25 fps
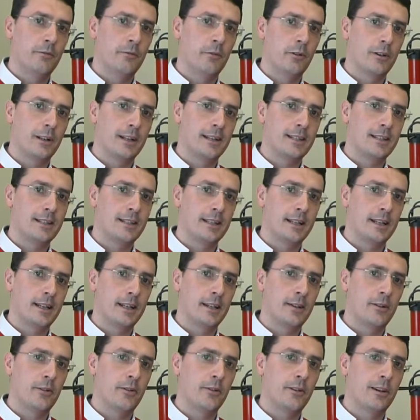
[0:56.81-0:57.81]
vuole
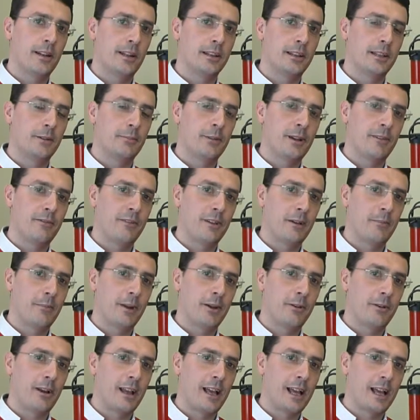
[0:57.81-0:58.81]
essere non l'antimafia
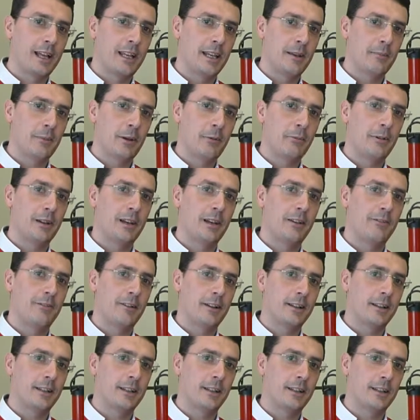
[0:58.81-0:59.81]
parolaia ma quella
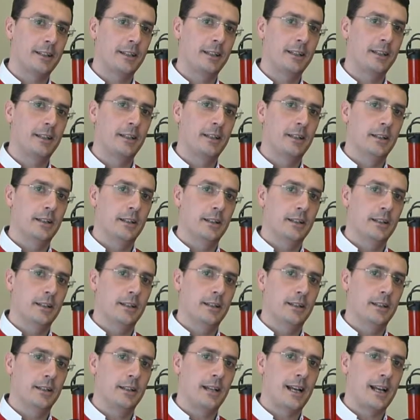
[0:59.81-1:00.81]
fatta di
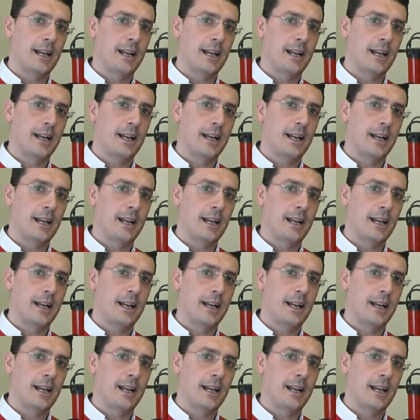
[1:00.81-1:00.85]
eh,